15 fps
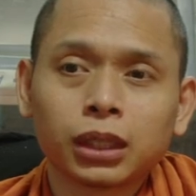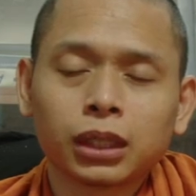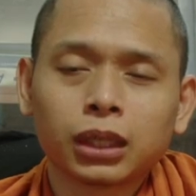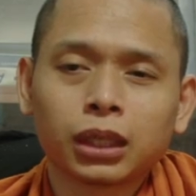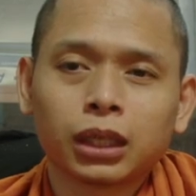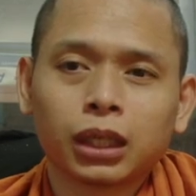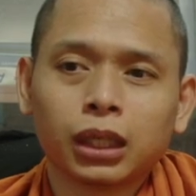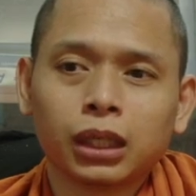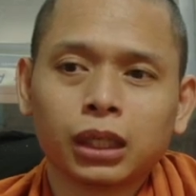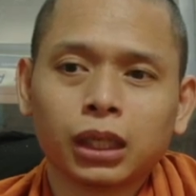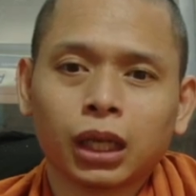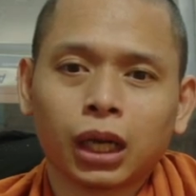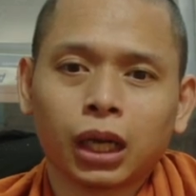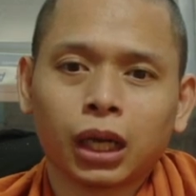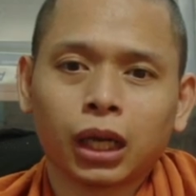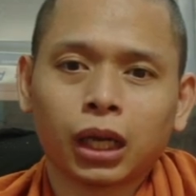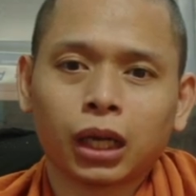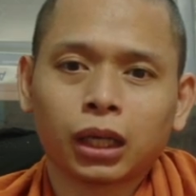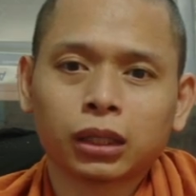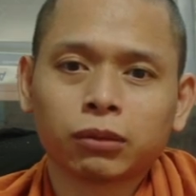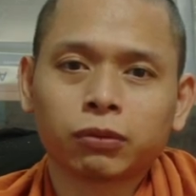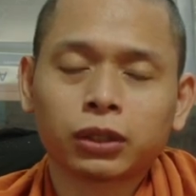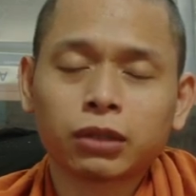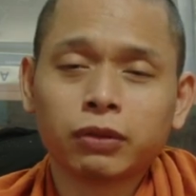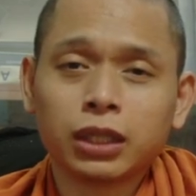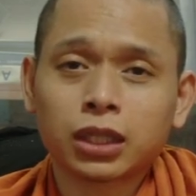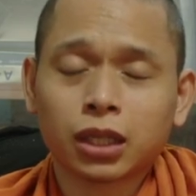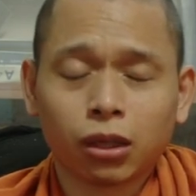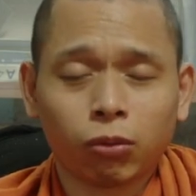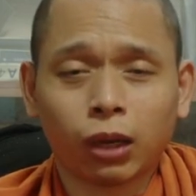thì à, cái vị
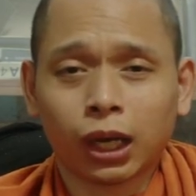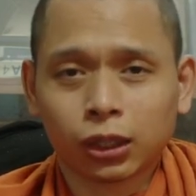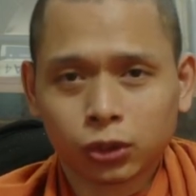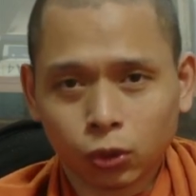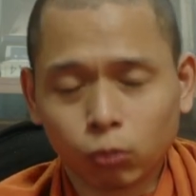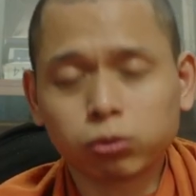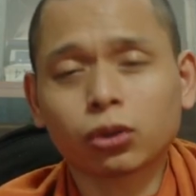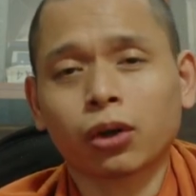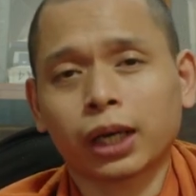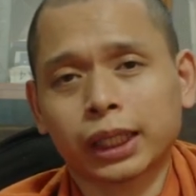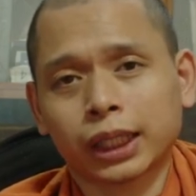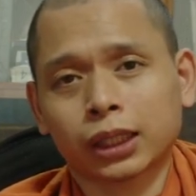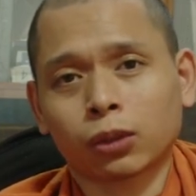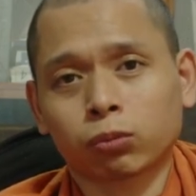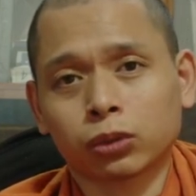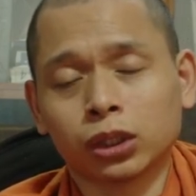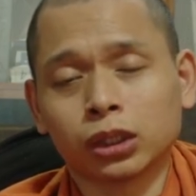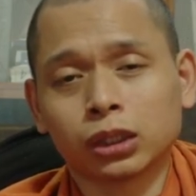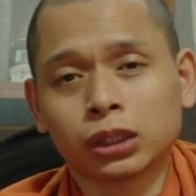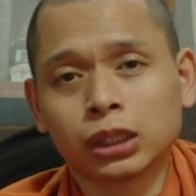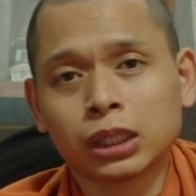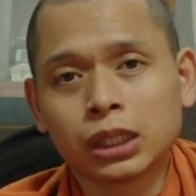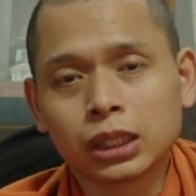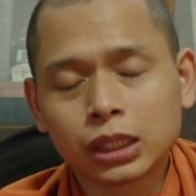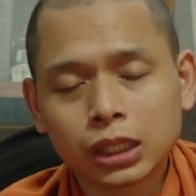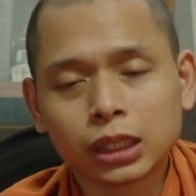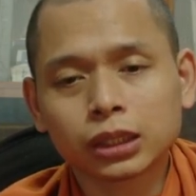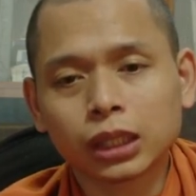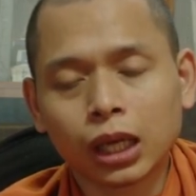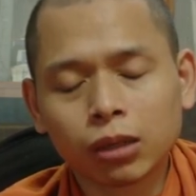sơ quả cũng có khả năng đọc được
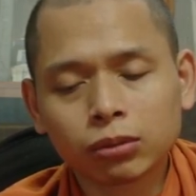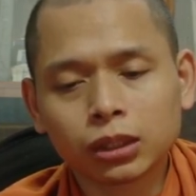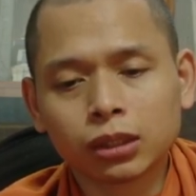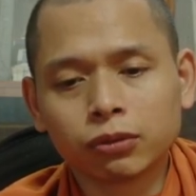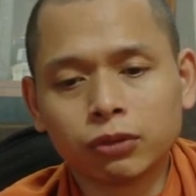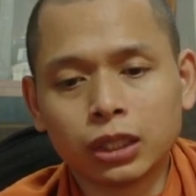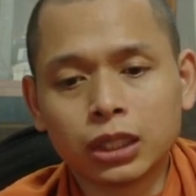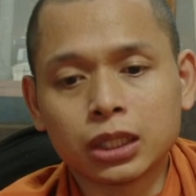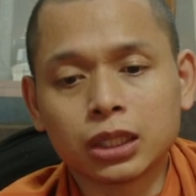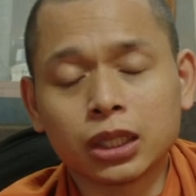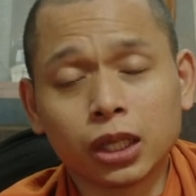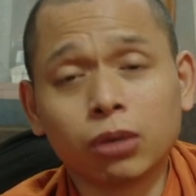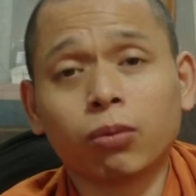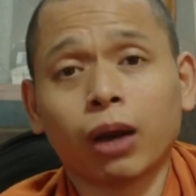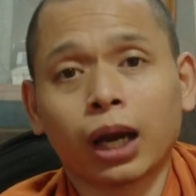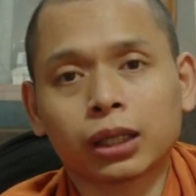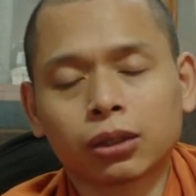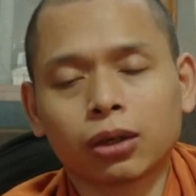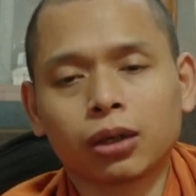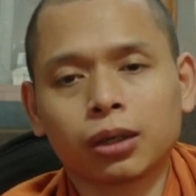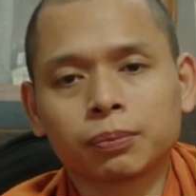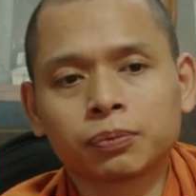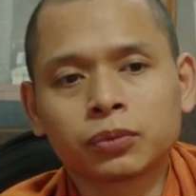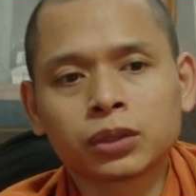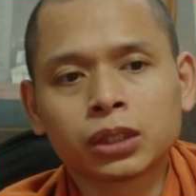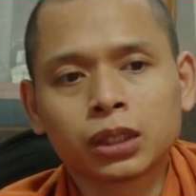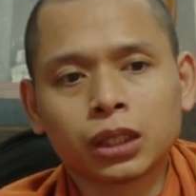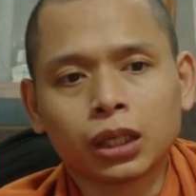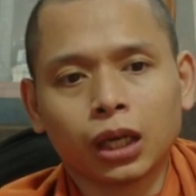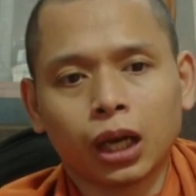nhưng nếu như vị nhị quả đó
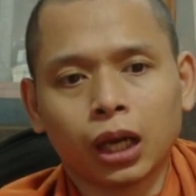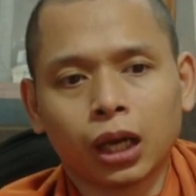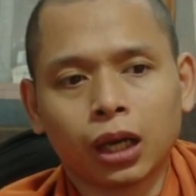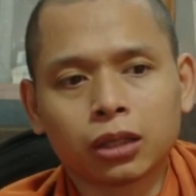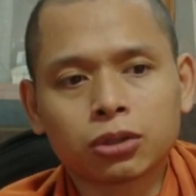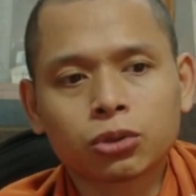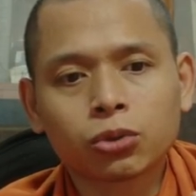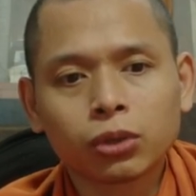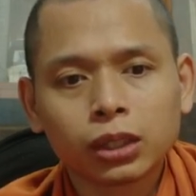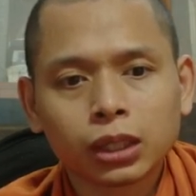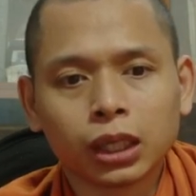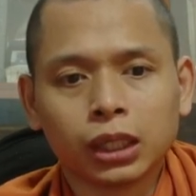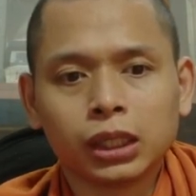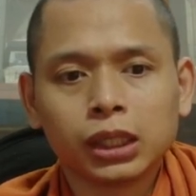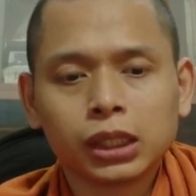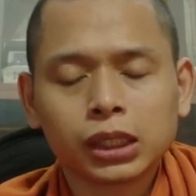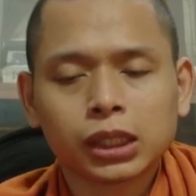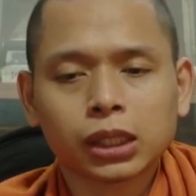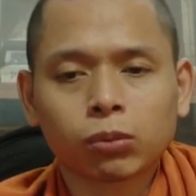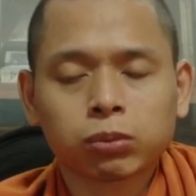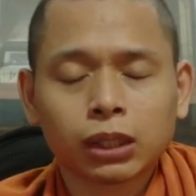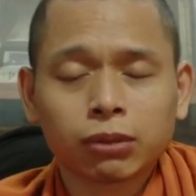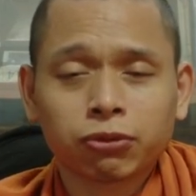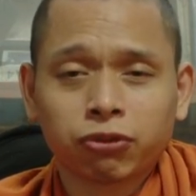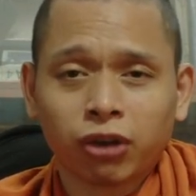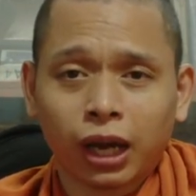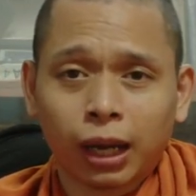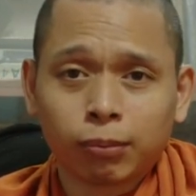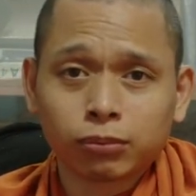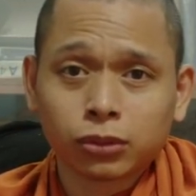à, suy nghĩ trong cái
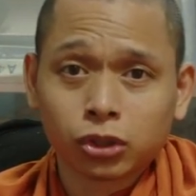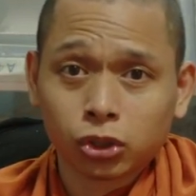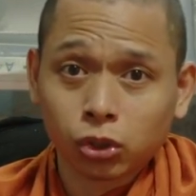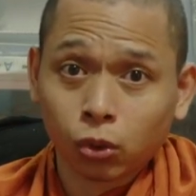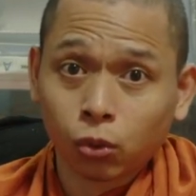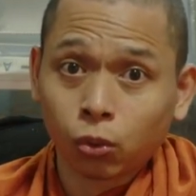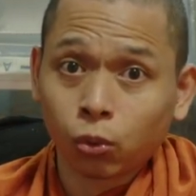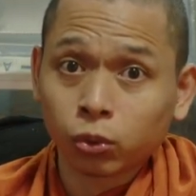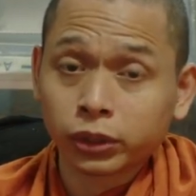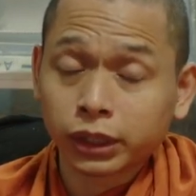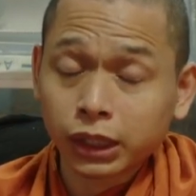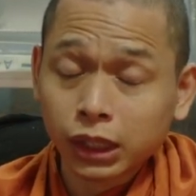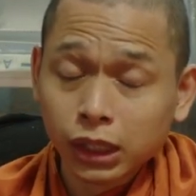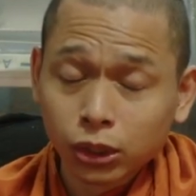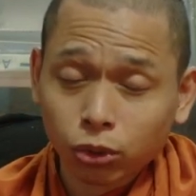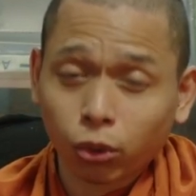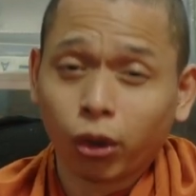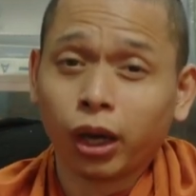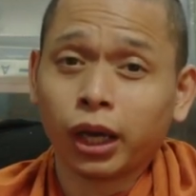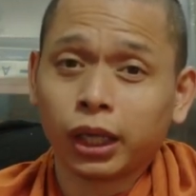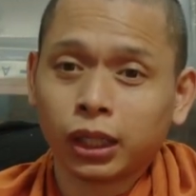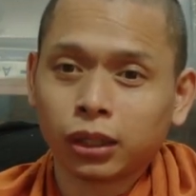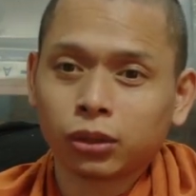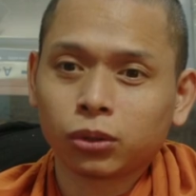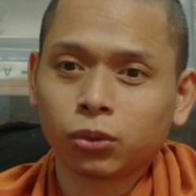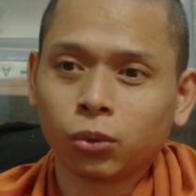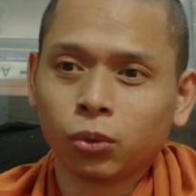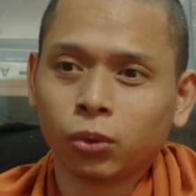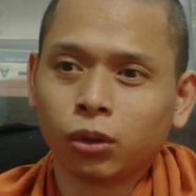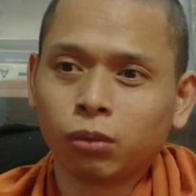phạm trù trí tuệ
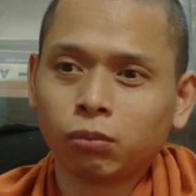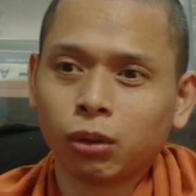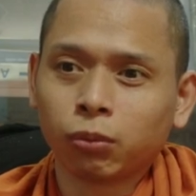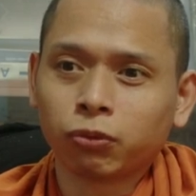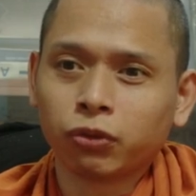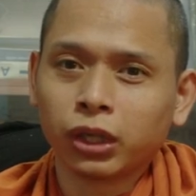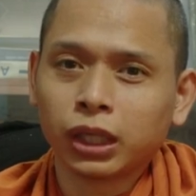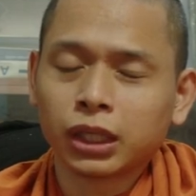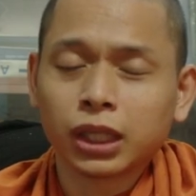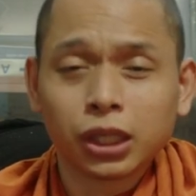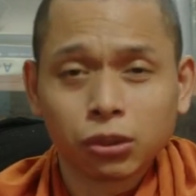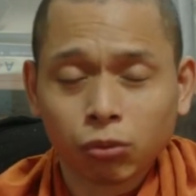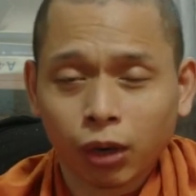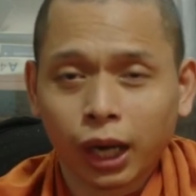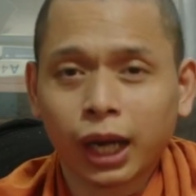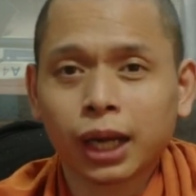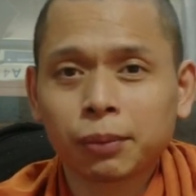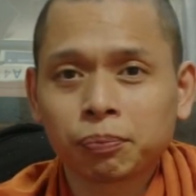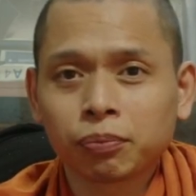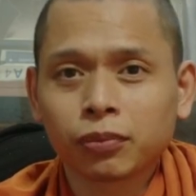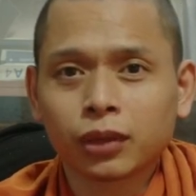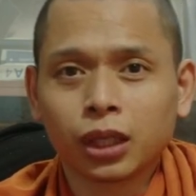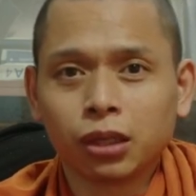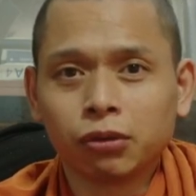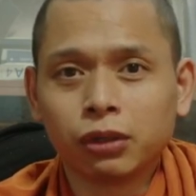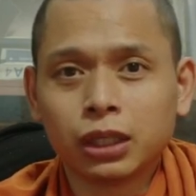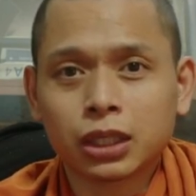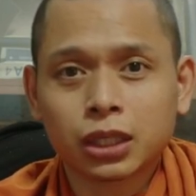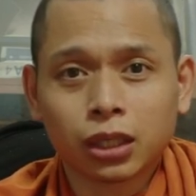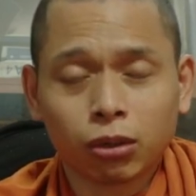của một vị nhị quả thì
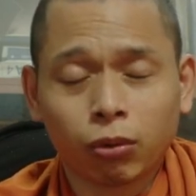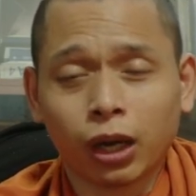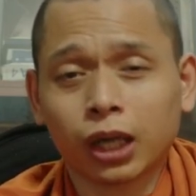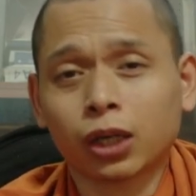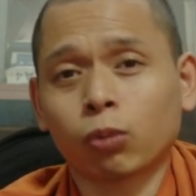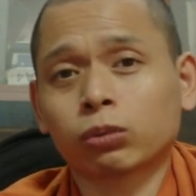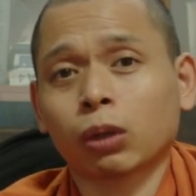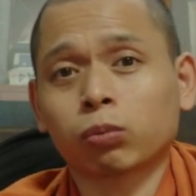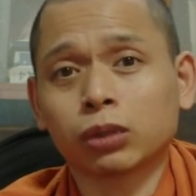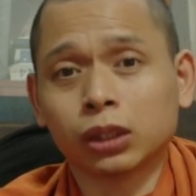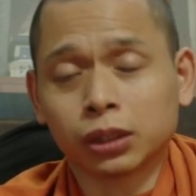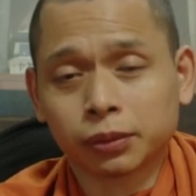vị sơ quả không đọc được